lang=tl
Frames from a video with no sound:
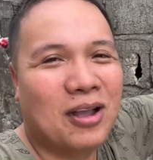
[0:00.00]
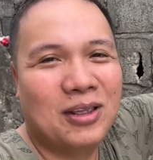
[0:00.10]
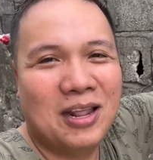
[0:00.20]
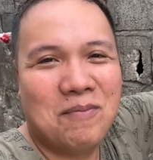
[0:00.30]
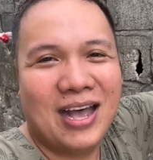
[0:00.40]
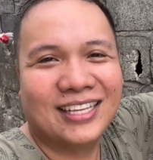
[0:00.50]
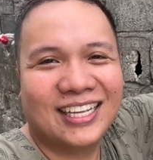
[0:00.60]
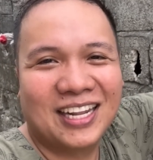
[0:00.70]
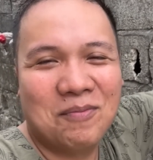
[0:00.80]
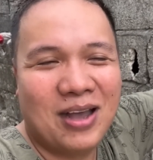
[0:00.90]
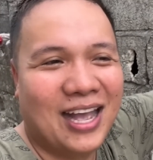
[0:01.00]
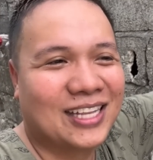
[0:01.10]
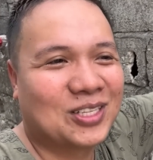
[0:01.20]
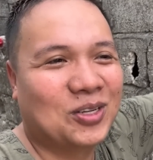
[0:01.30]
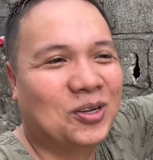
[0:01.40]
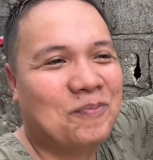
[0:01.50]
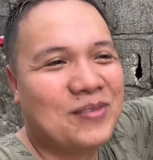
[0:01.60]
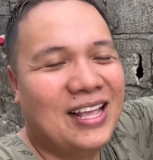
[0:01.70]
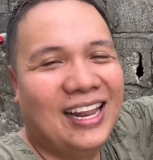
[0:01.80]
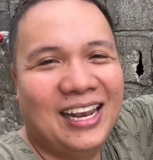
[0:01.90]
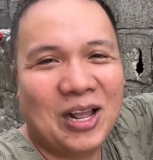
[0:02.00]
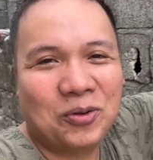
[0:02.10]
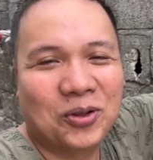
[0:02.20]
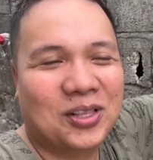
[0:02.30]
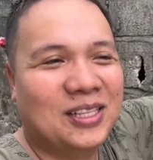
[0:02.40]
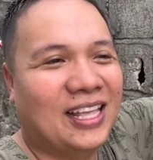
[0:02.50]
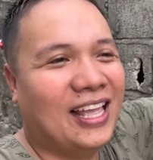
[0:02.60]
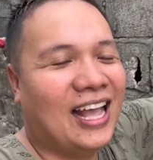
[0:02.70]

Pag may nabasag na baso, lagot de.